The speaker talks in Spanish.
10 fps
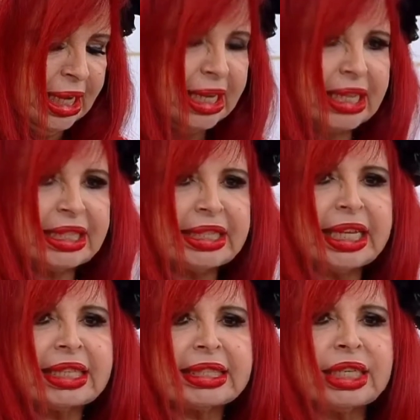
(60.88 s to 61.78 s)
que se
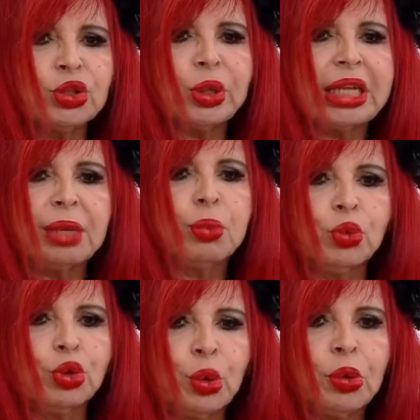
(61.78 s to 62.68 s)
esté haciendo en el
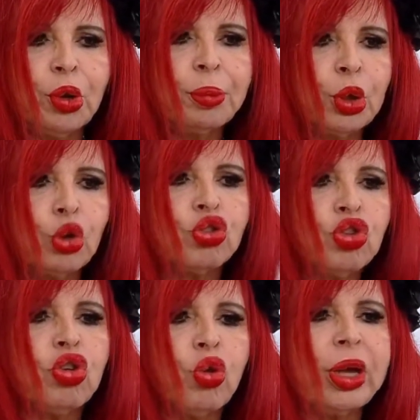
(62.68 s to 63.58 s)
mundo. Pero no
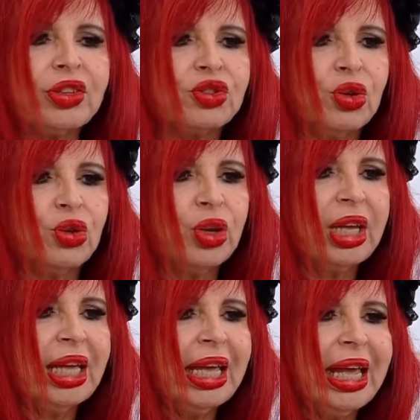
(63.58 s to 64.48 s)
solo eso,
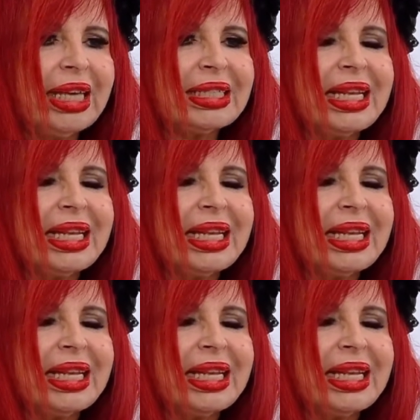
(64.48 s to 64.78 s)
es